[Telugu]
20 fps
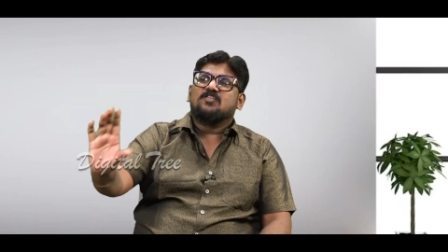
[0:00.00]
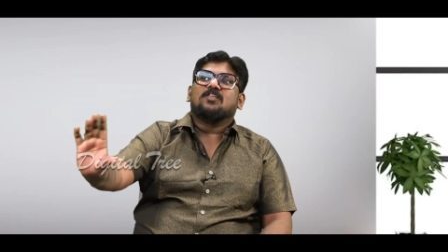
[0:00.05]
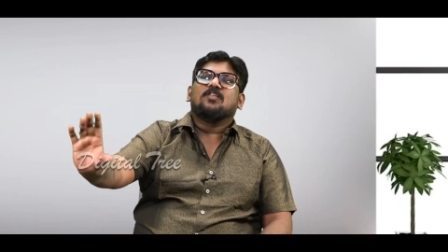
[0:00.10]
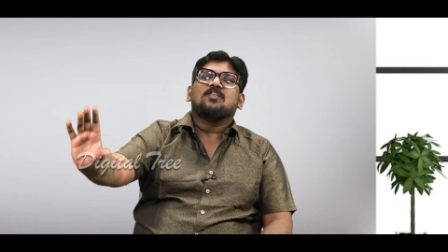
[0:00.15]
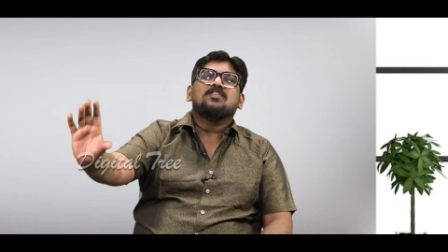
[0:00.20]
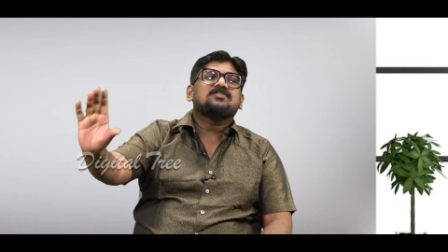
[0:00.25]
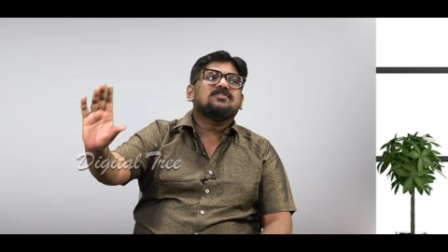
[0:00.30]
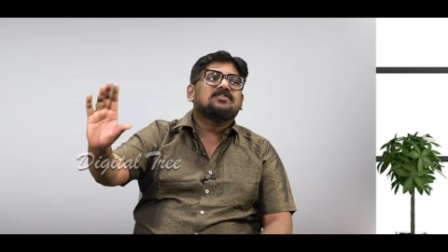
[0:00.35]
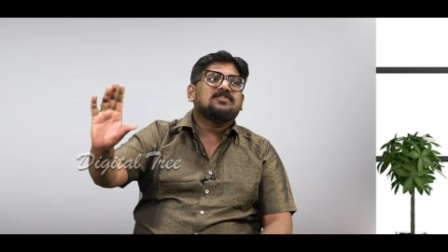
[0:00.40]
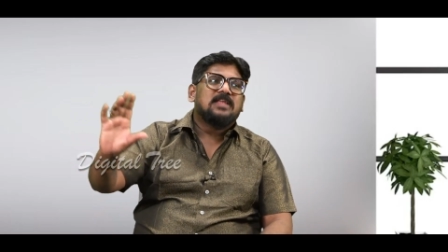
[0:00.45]

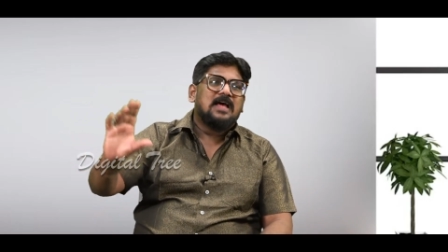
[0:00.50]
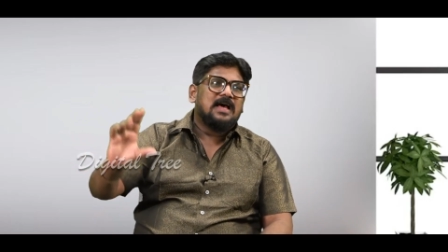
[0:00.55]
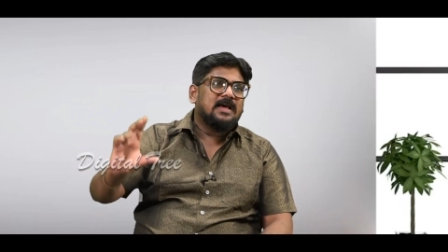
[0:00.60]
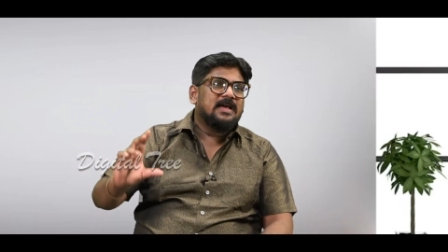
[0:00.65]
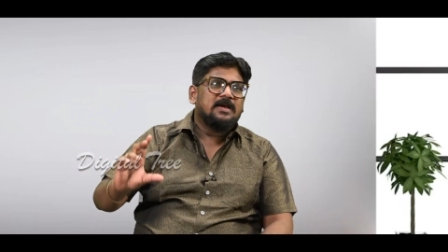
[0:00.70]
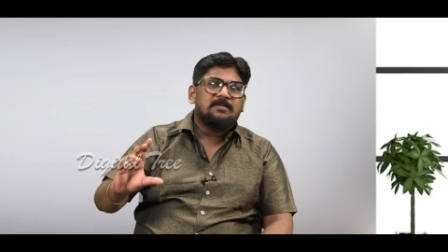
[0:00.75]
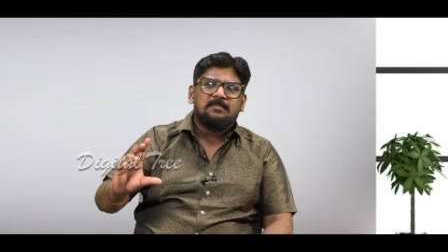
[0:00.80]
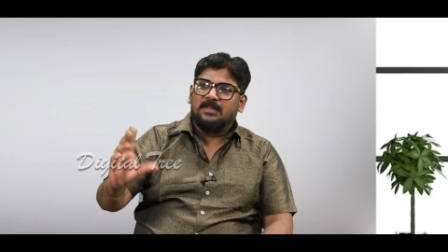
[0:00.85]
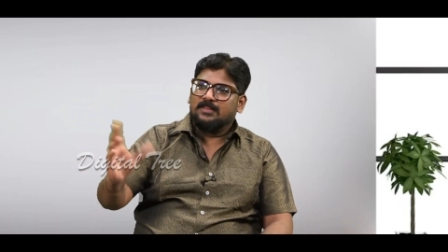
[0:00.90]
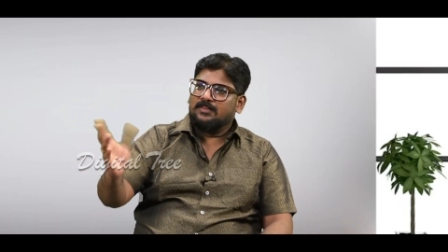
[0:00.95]
రోజు
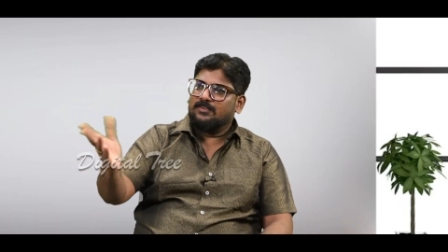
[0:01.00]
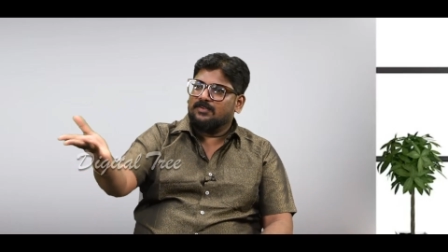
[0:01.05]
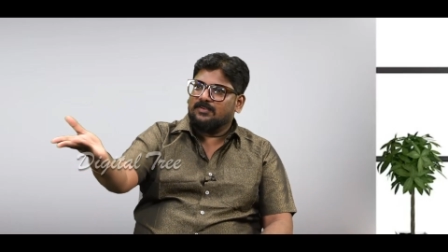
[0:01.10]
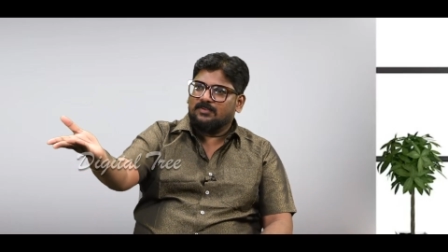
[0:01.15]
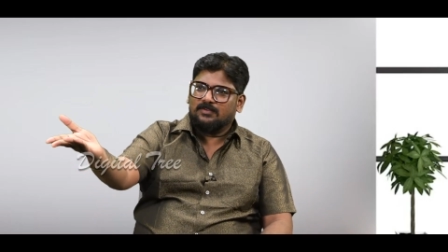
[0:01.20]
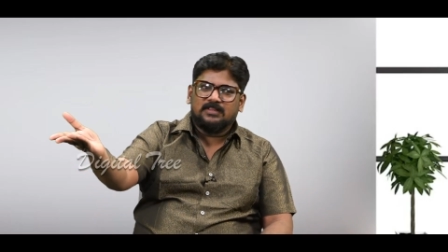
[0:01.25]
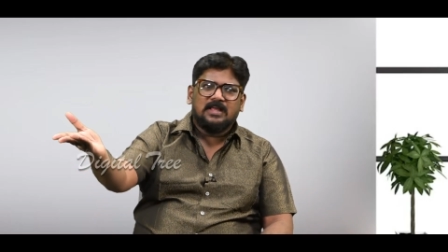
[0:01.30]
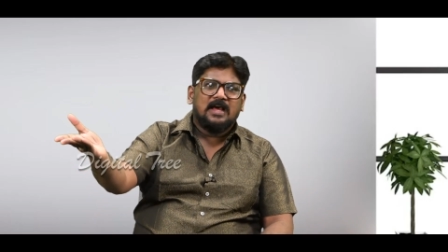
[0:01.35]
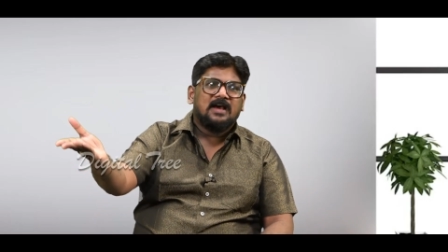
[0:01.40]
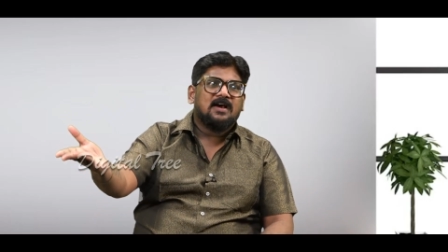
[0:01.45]
తాగే మందు
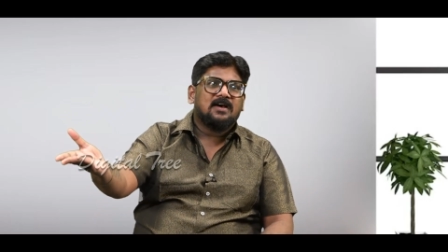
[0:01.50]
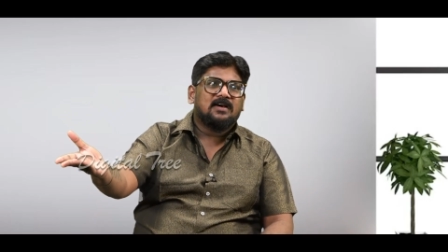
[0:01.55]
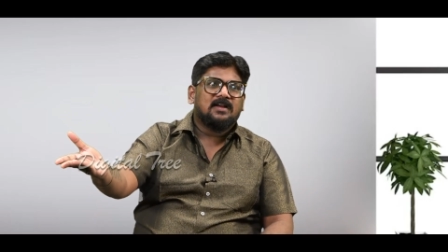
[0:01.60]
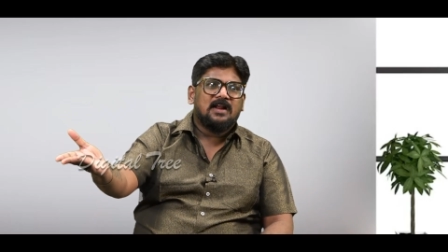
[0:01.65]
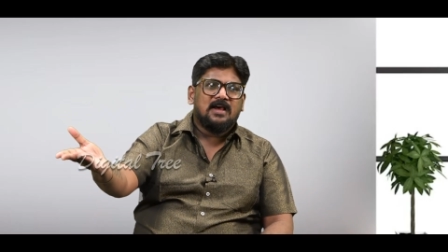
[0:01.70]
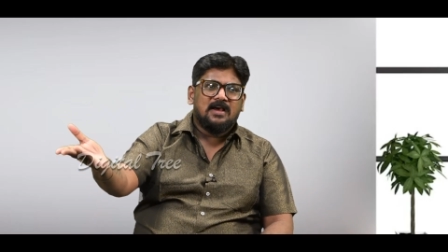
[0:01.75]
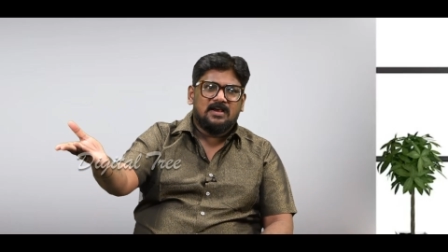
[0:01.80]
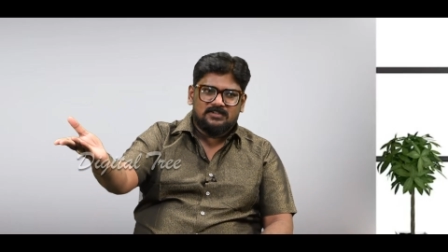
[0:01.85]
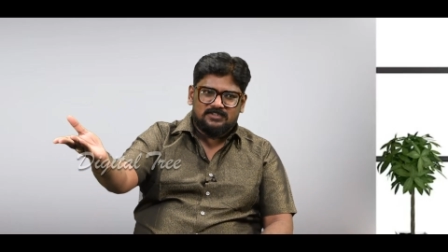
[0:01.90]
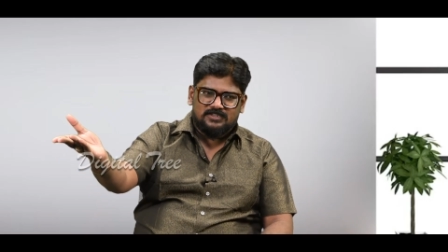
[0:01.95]

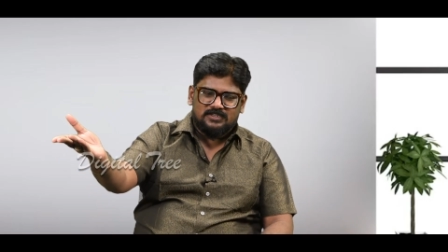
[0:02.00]
తాగకరా